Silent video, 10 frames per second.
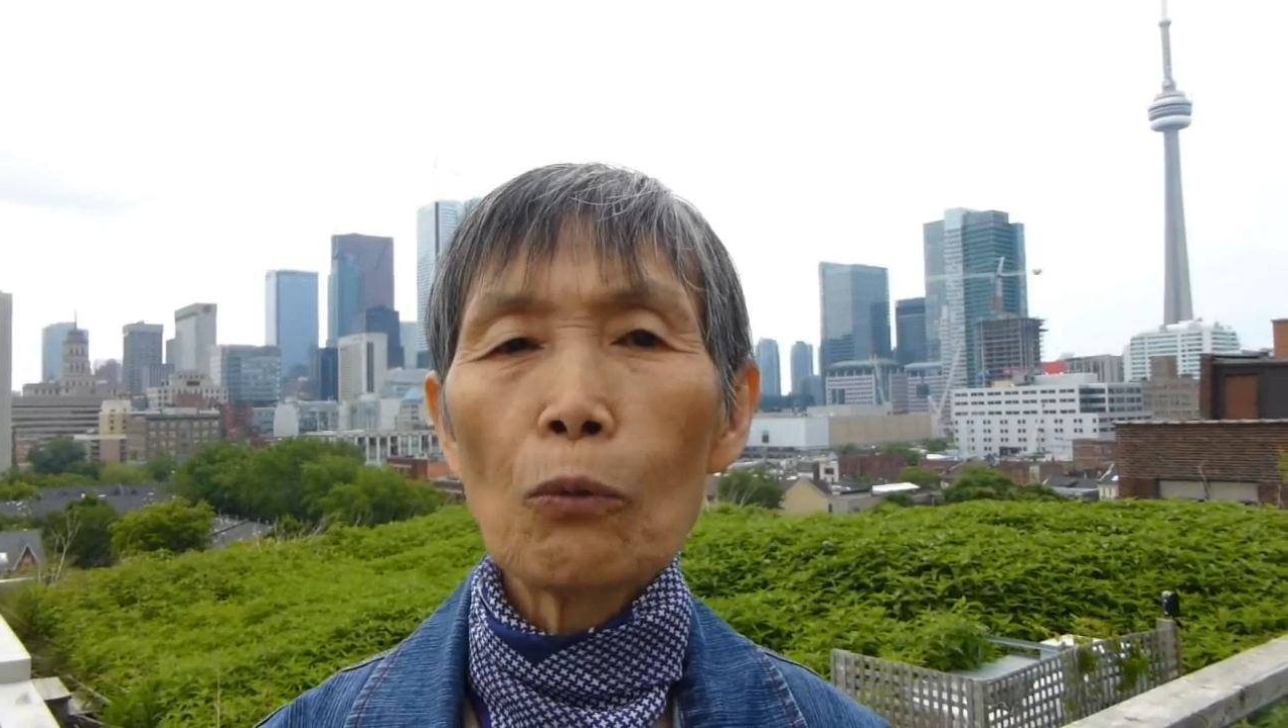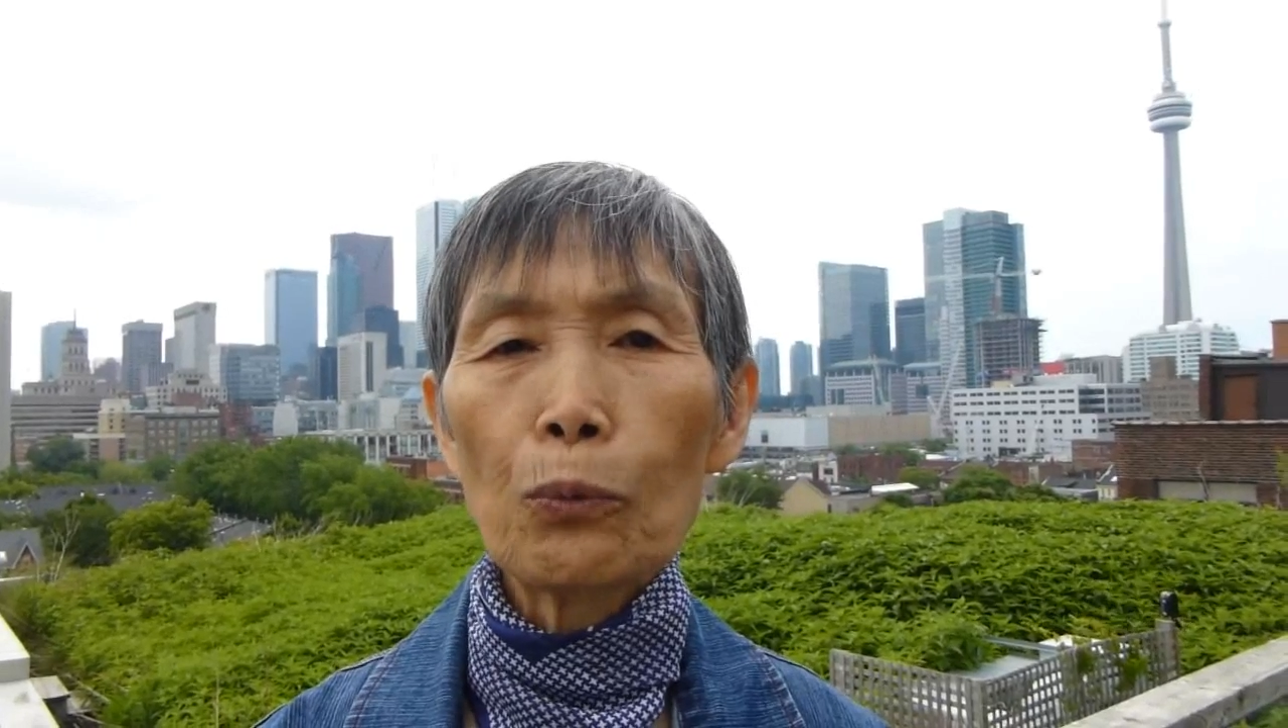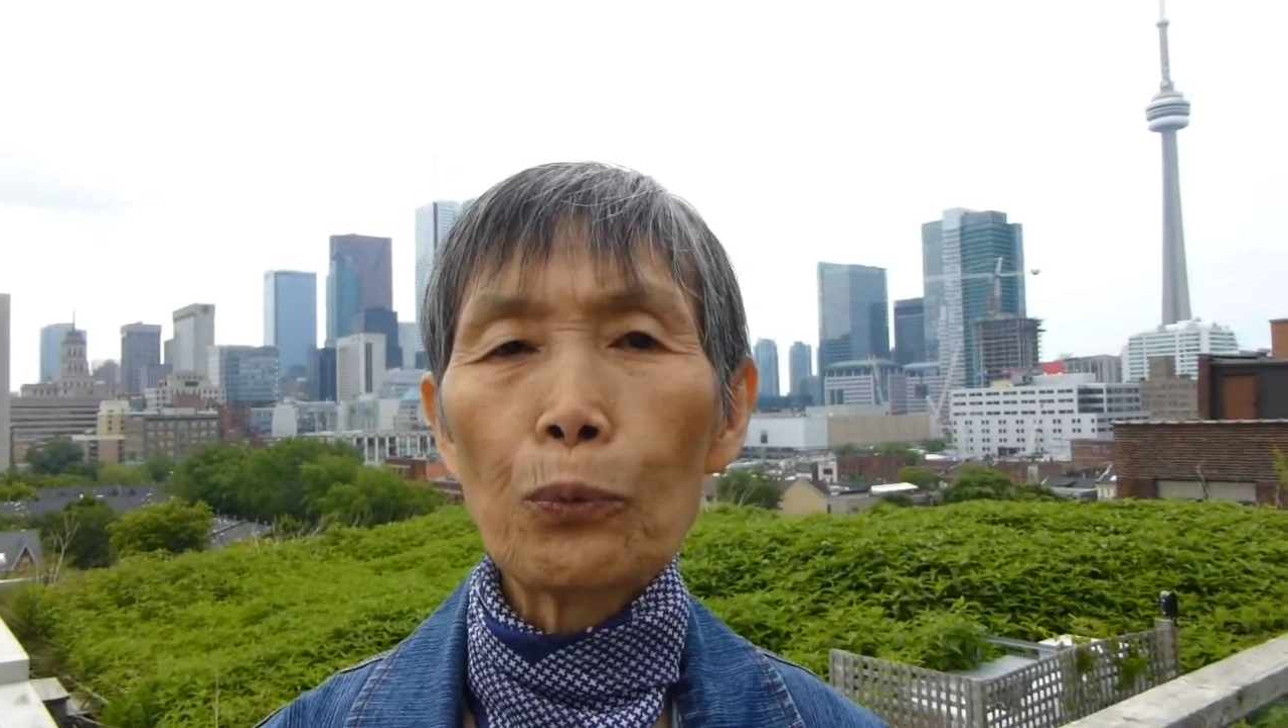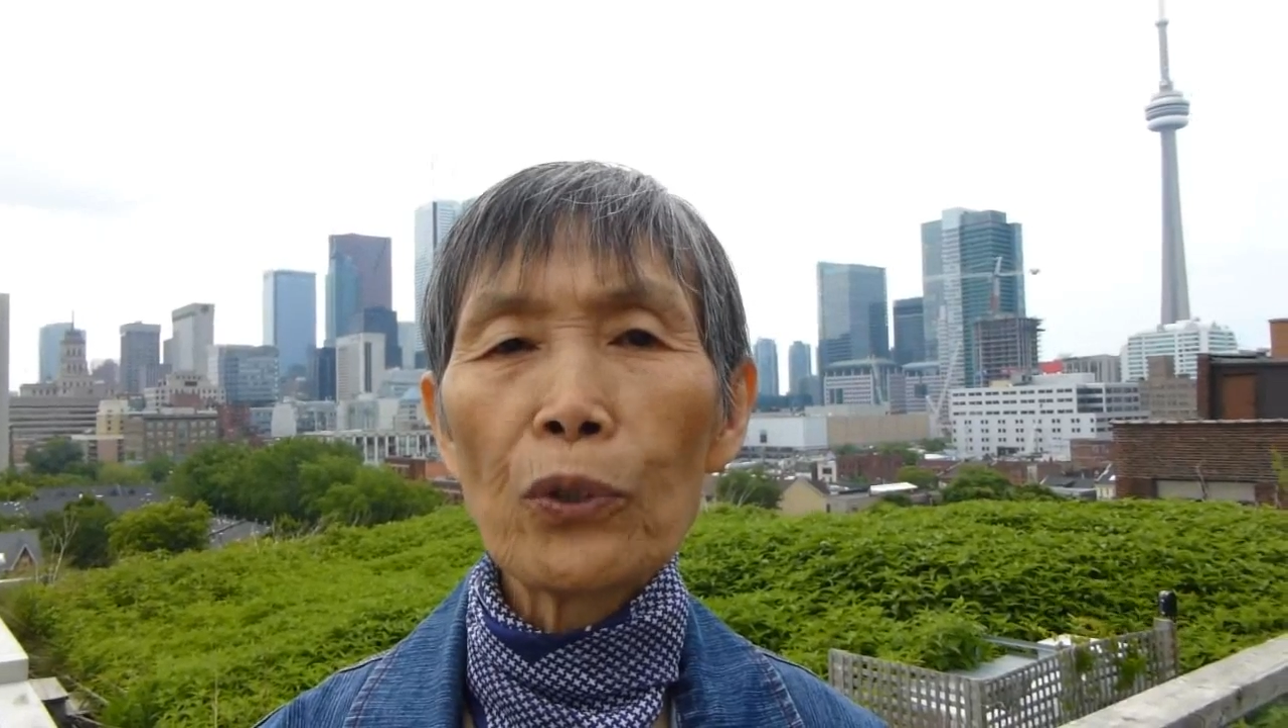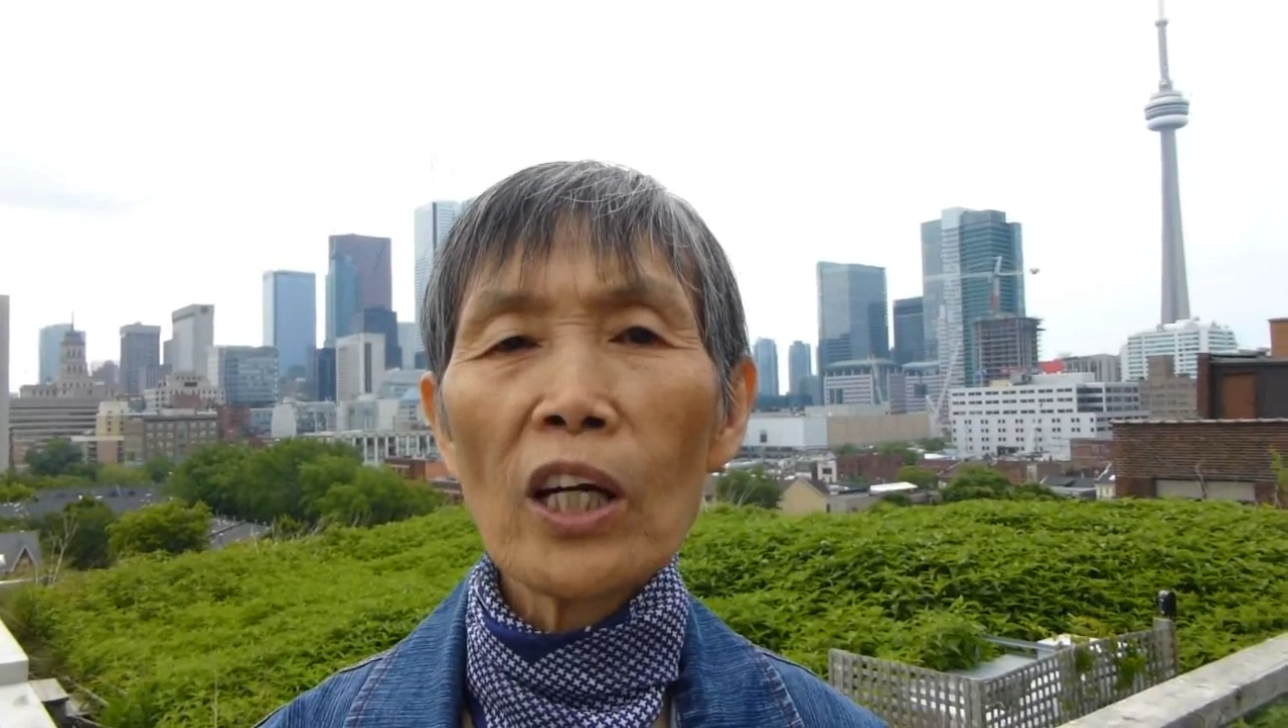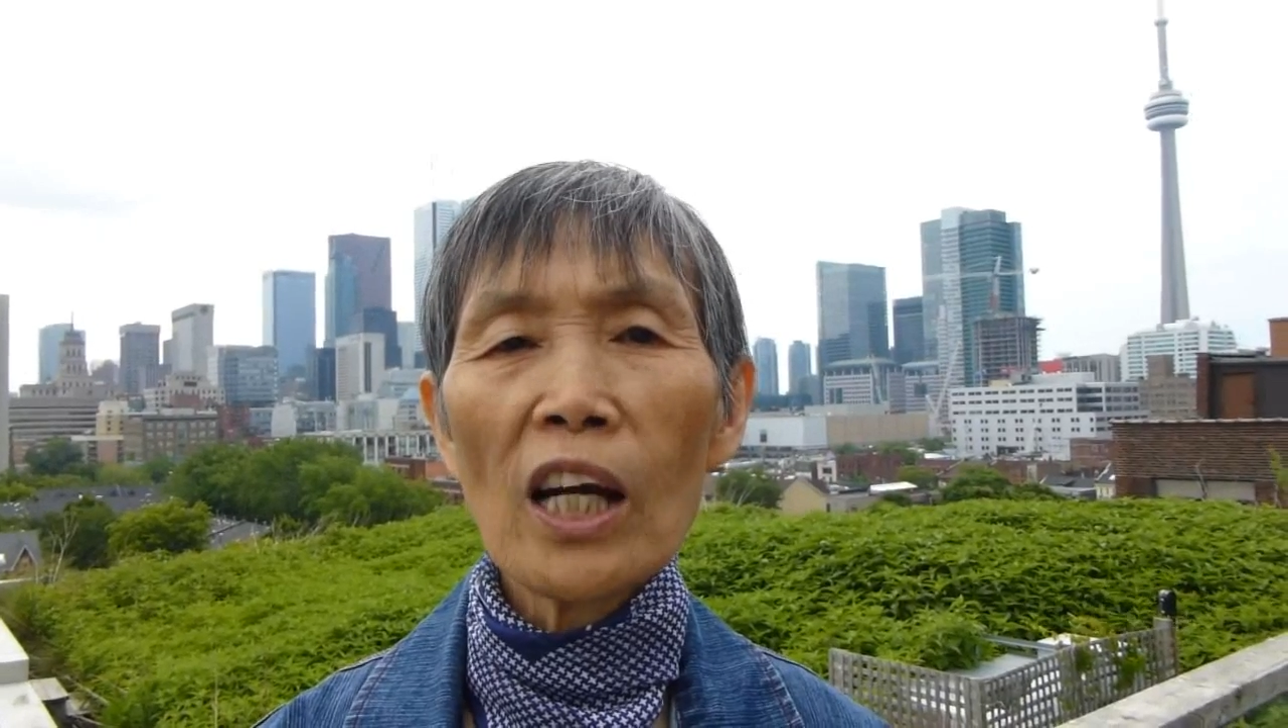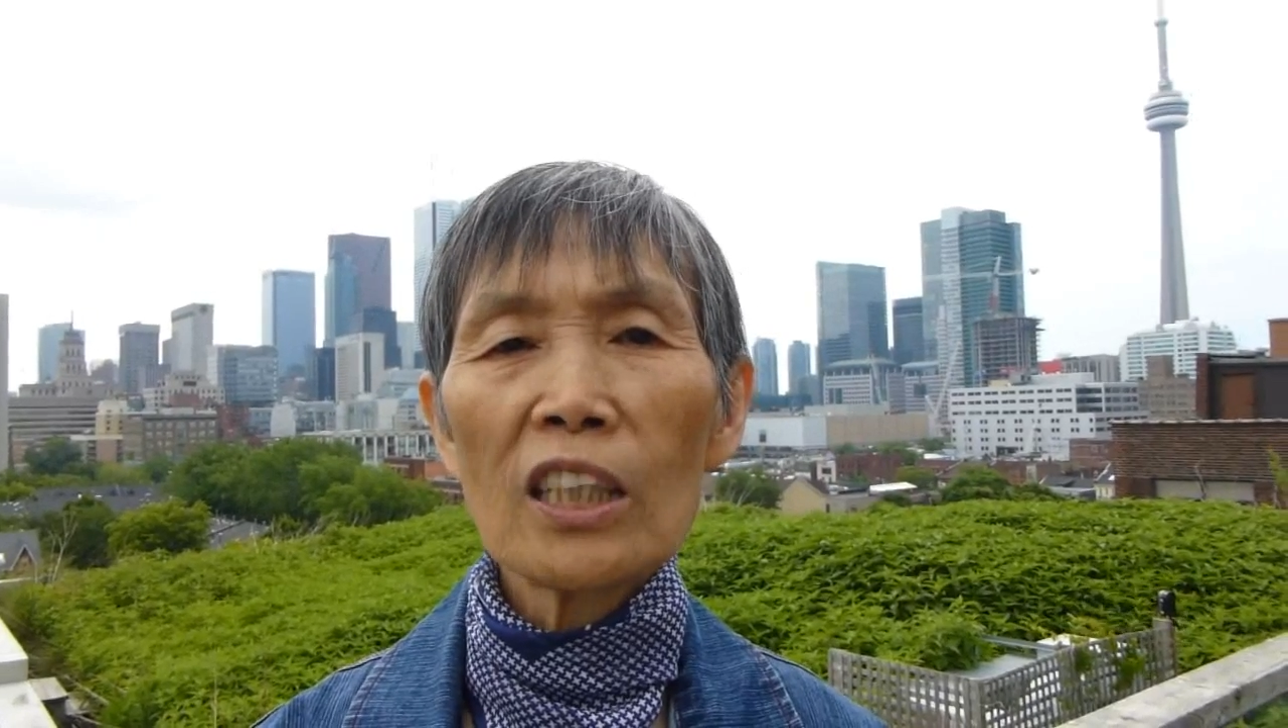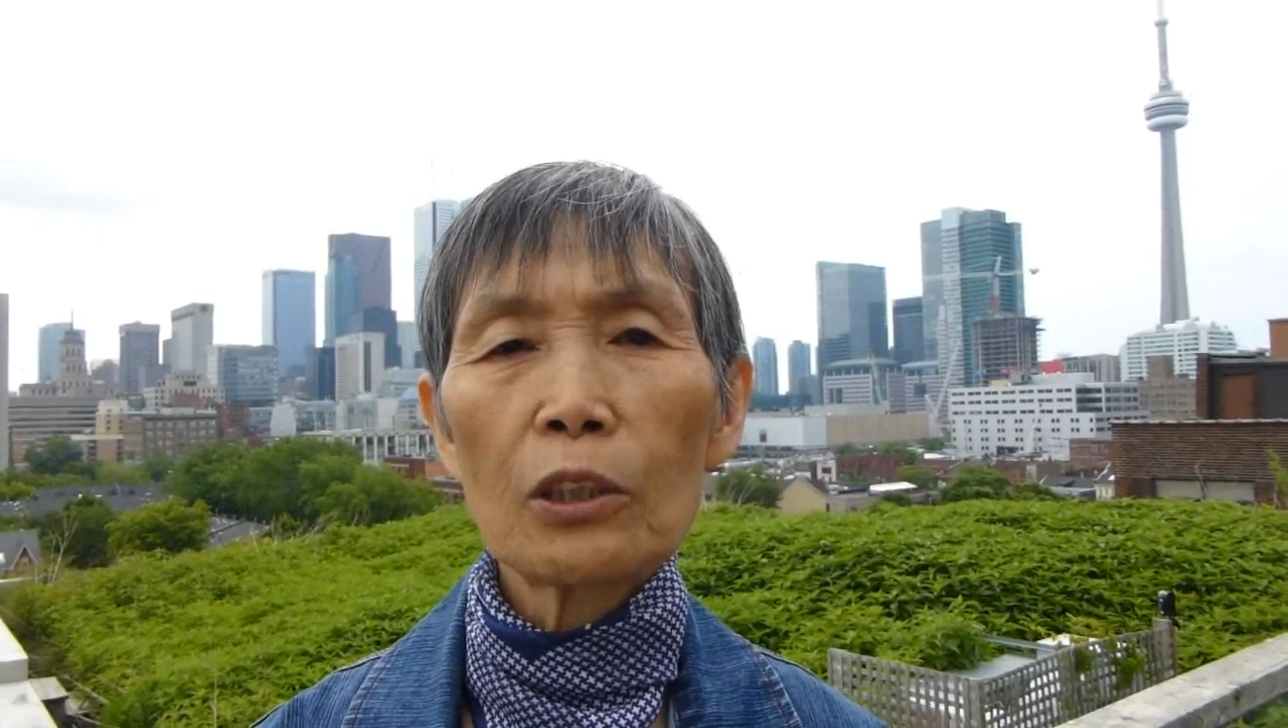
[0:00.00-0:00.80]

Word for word: 五月二